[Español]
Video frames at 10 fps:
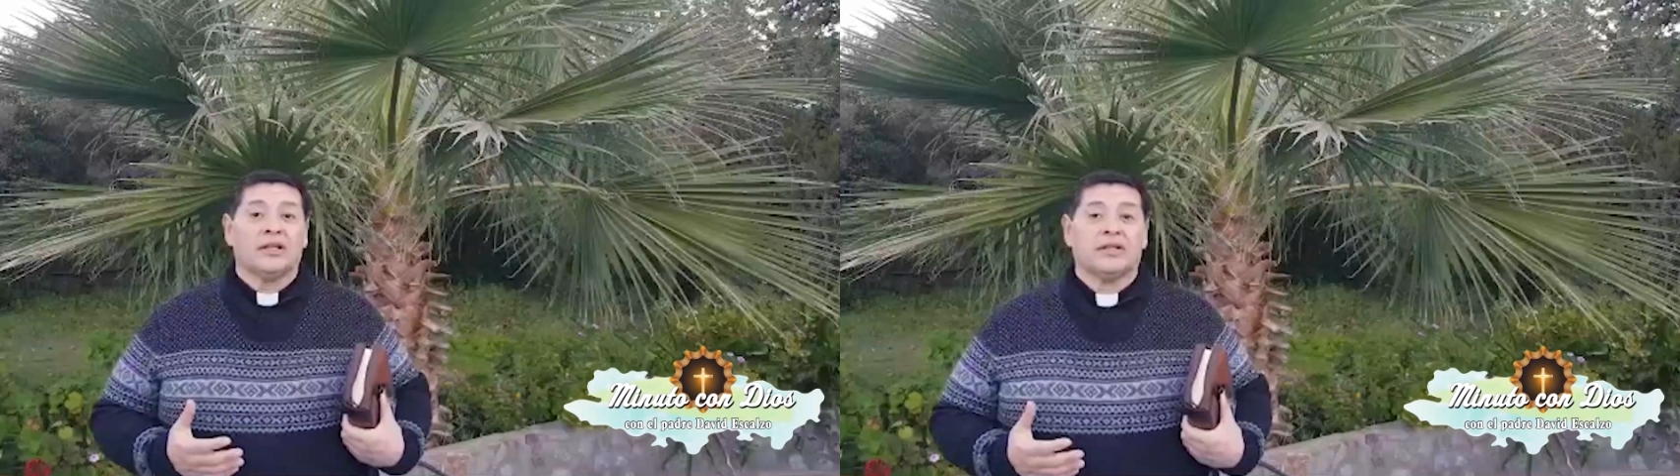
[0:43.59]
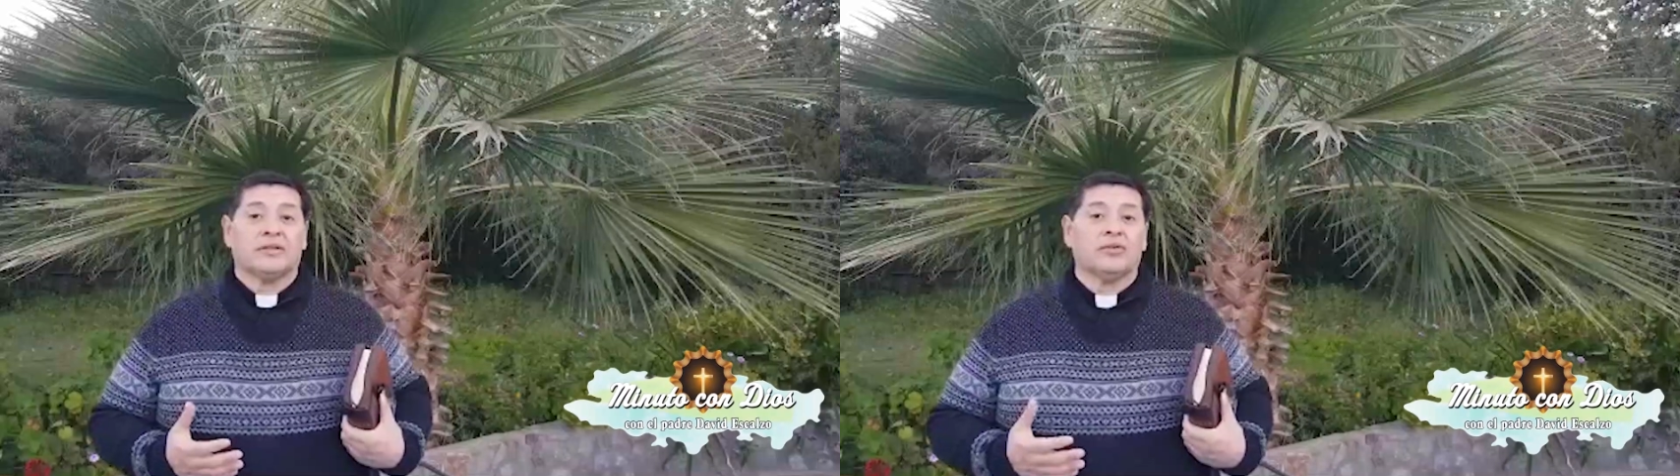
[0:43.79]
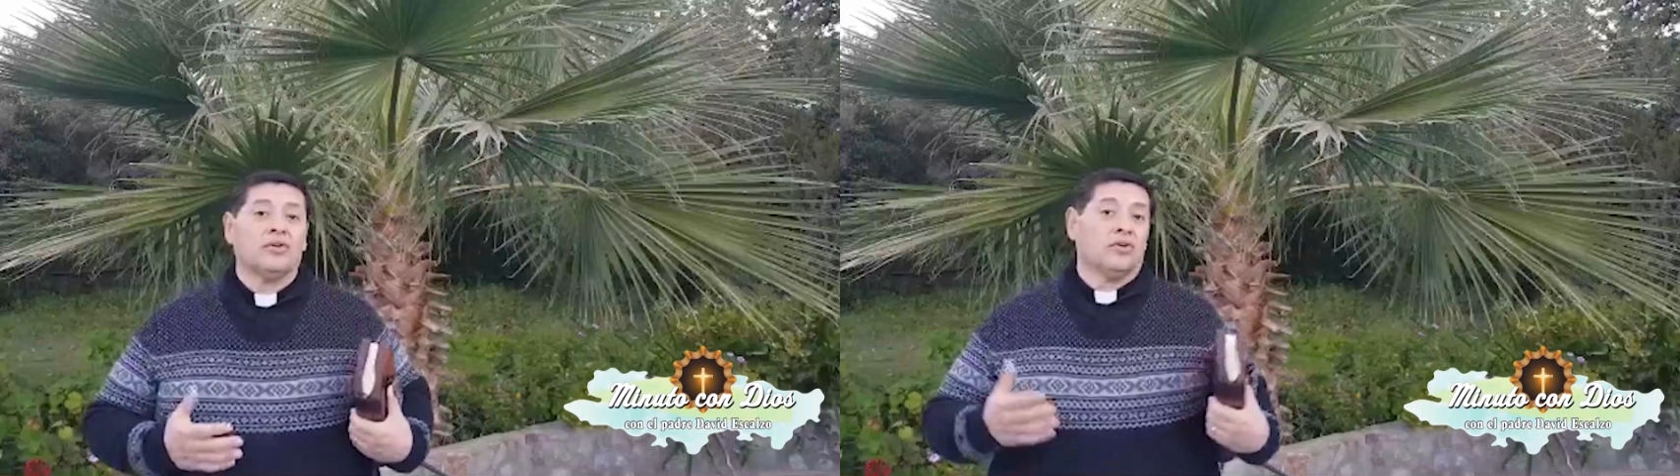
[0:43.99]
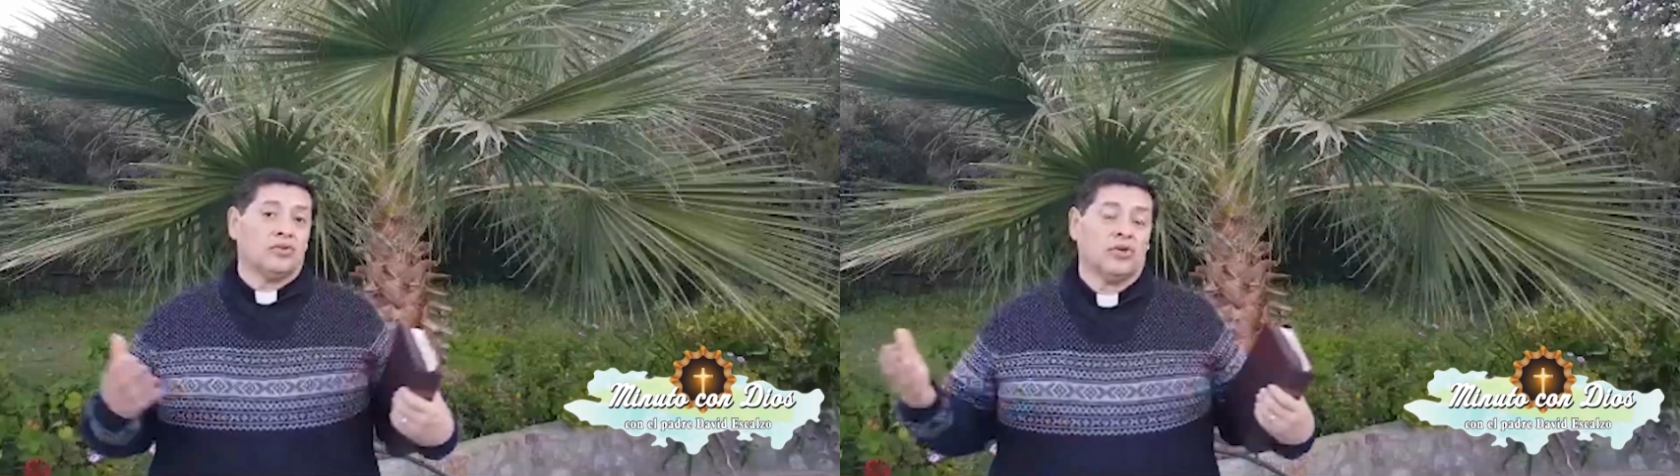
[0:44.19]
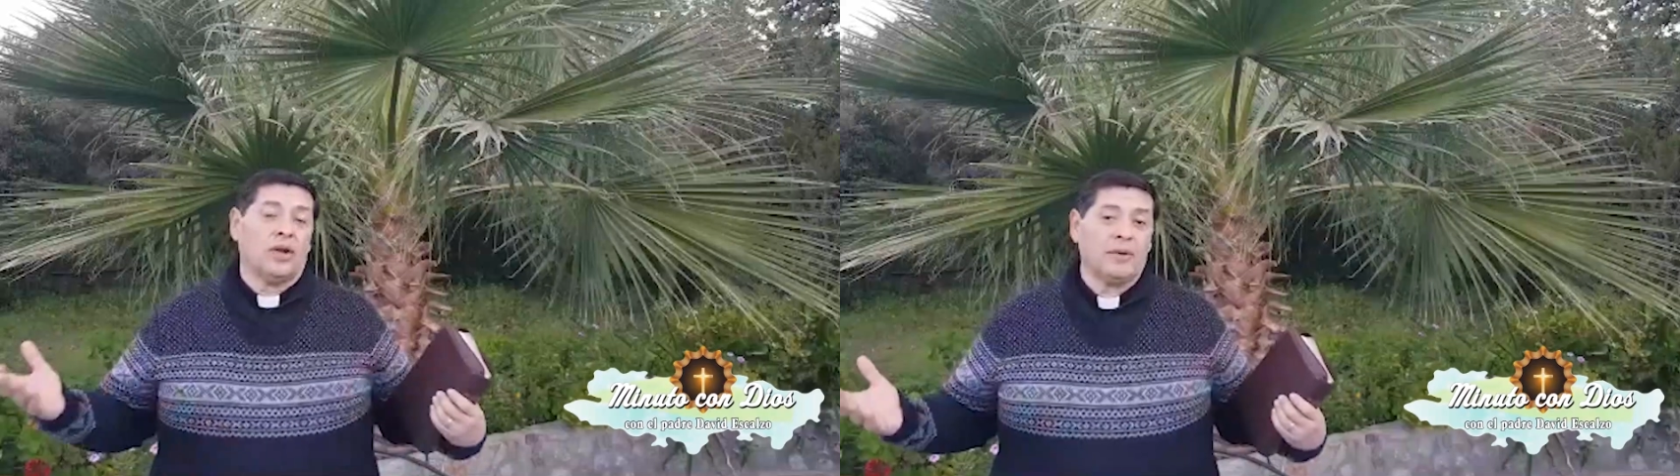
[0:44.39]
no
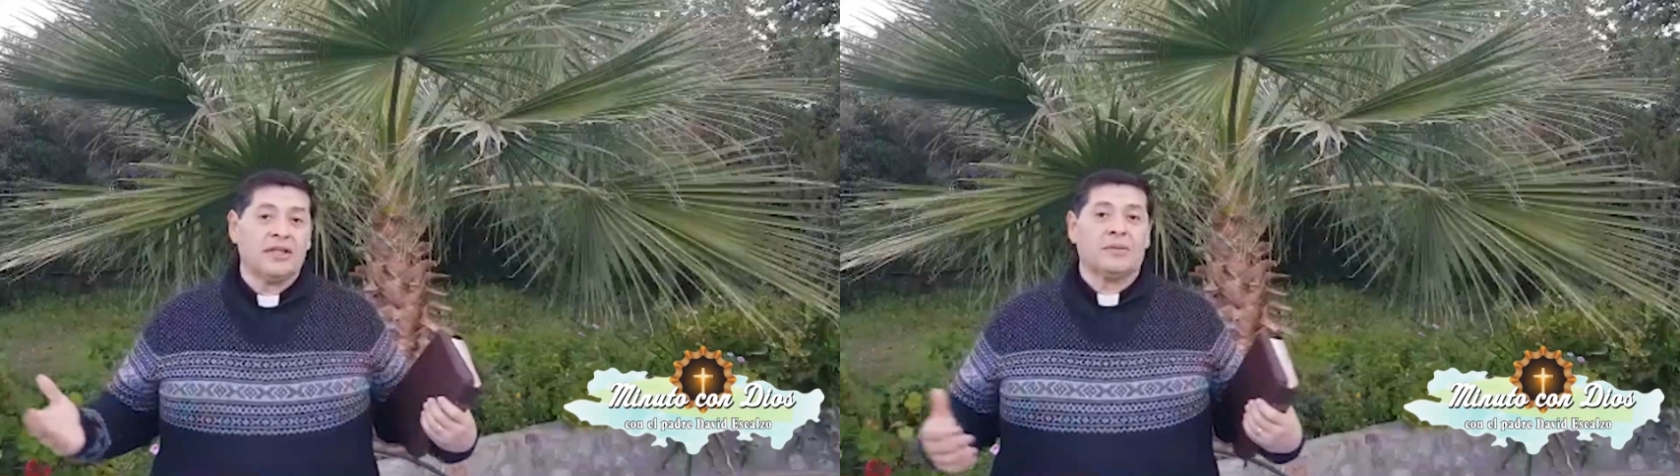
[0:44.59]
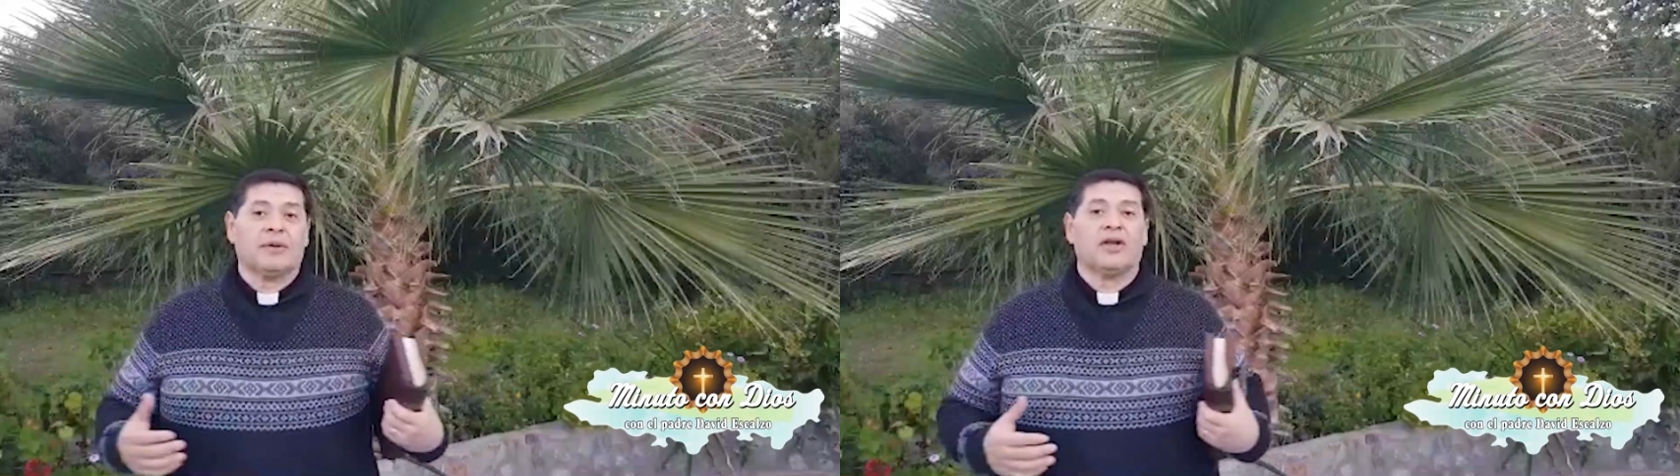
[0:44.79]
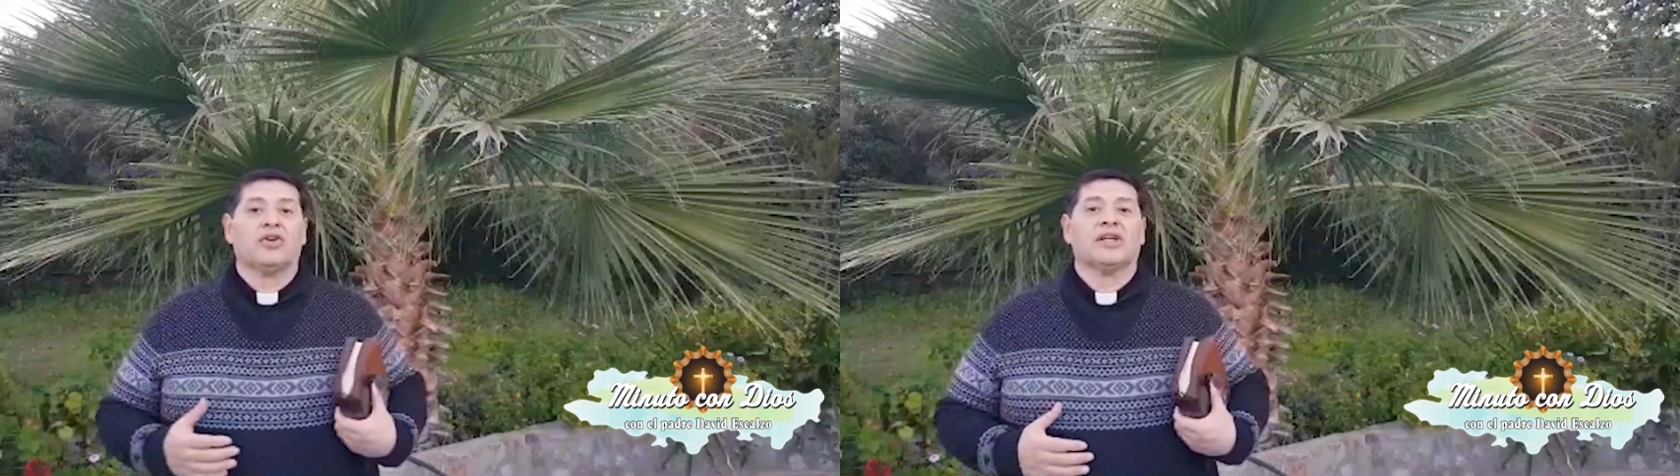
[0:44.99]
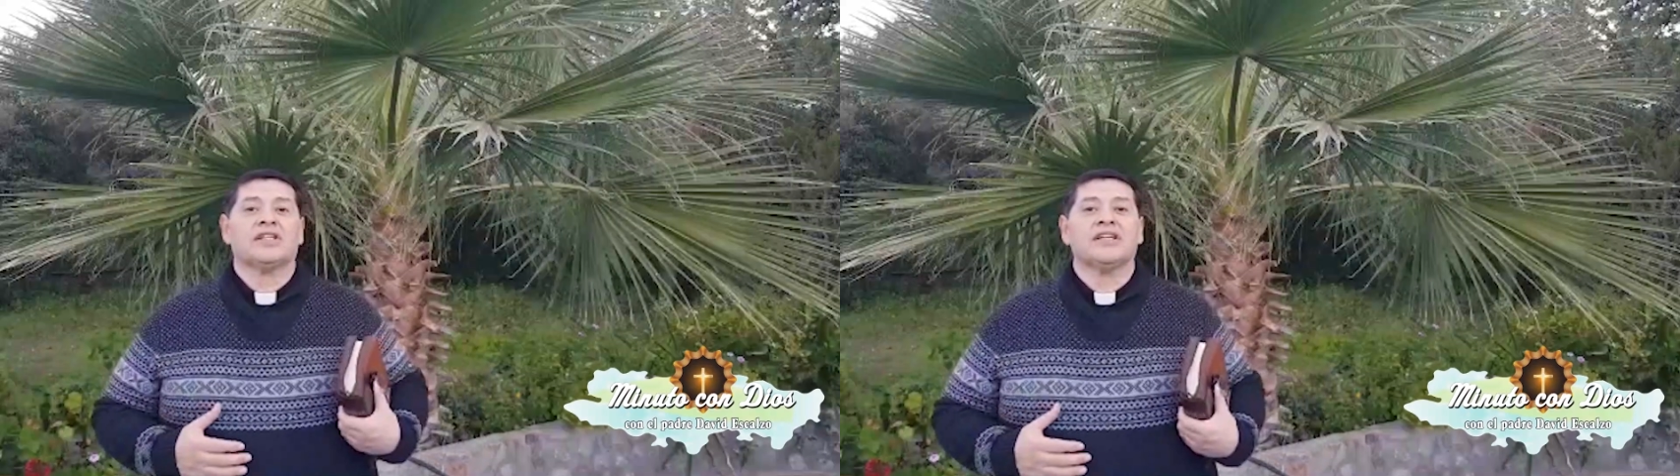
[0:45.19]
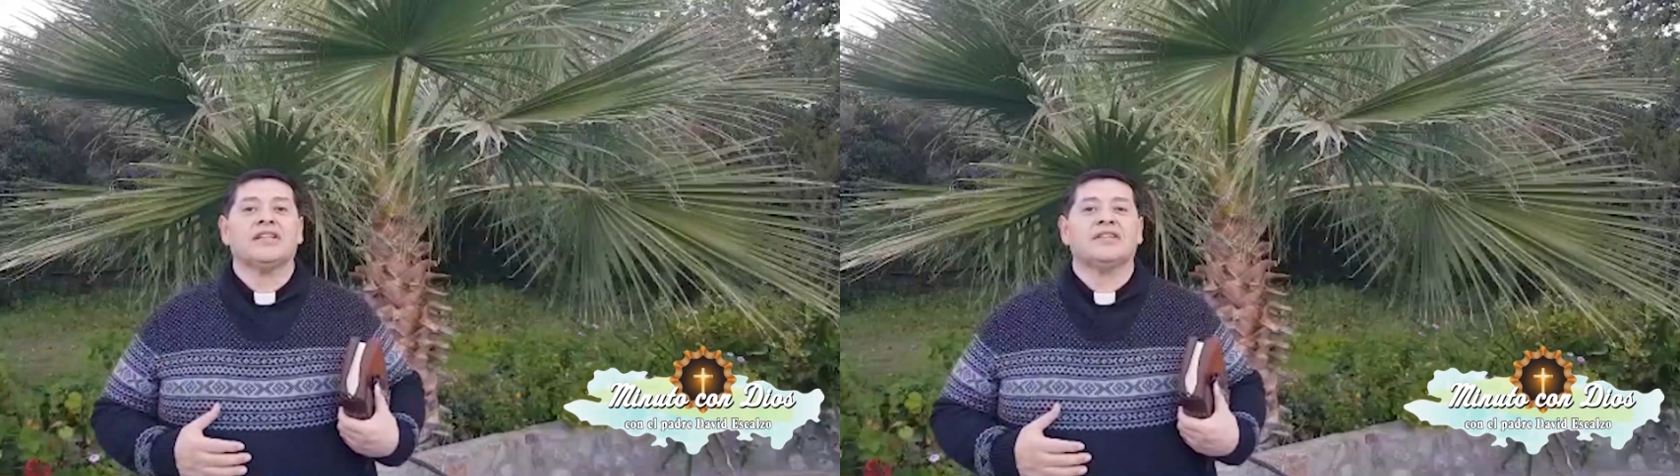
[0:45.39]
solamente para los
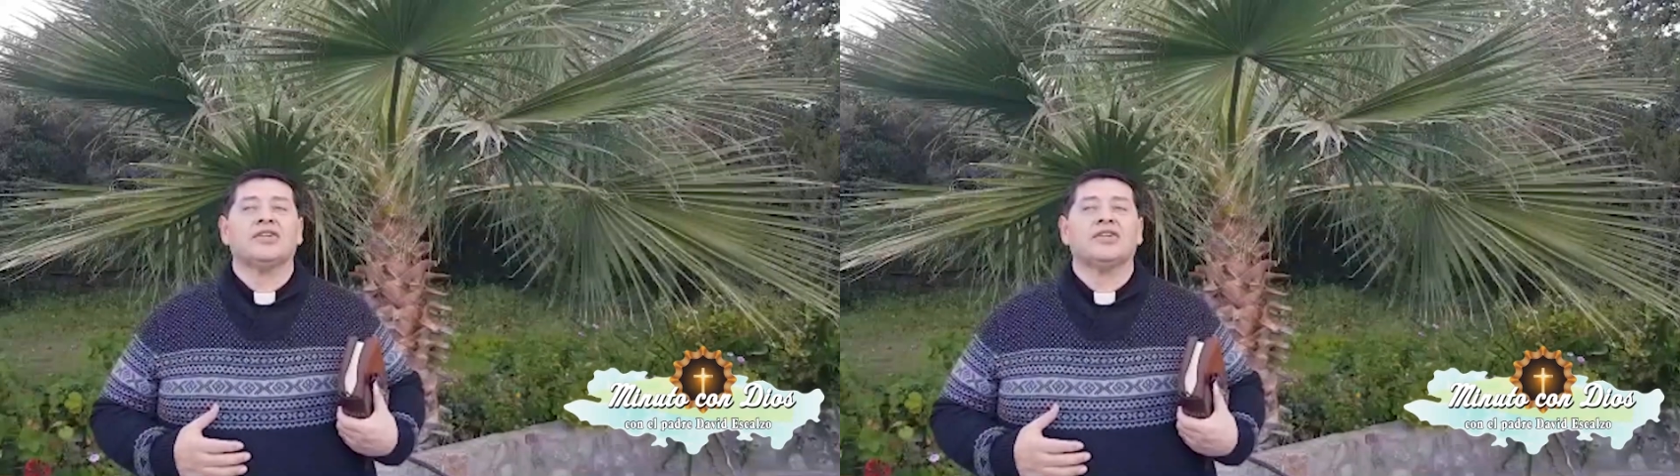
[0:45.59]
creyentes,